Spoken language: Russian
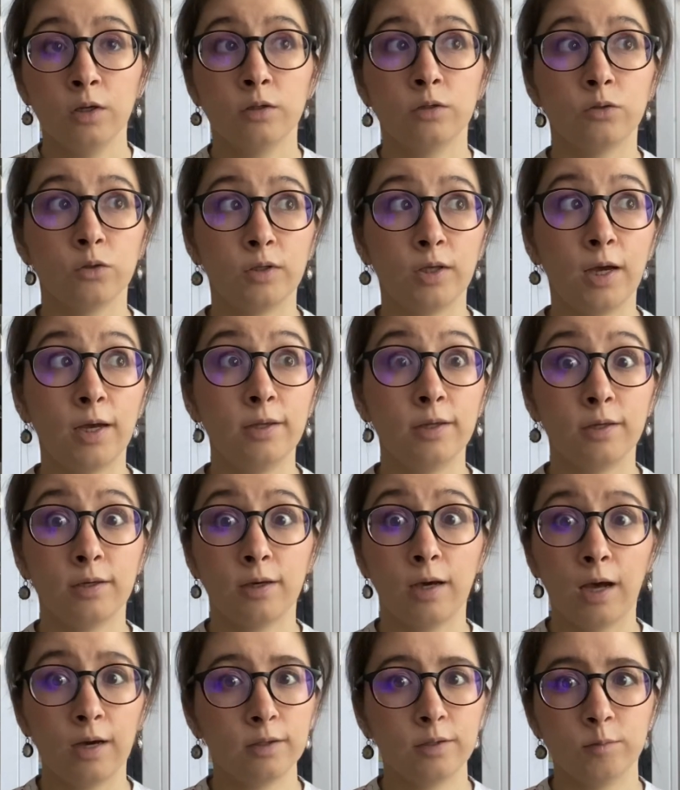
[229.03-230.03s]
но я
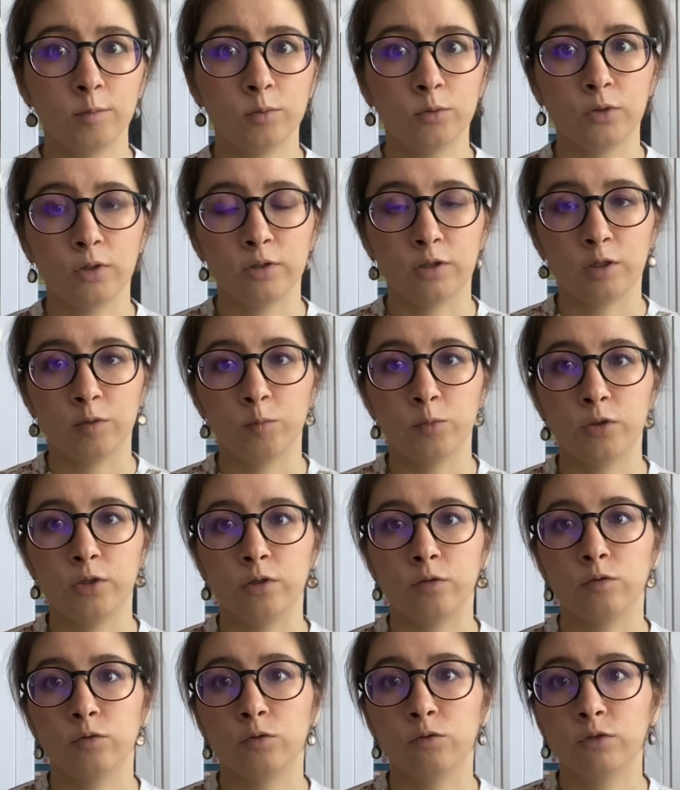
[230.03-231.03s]
никак не могу их атрибутировать.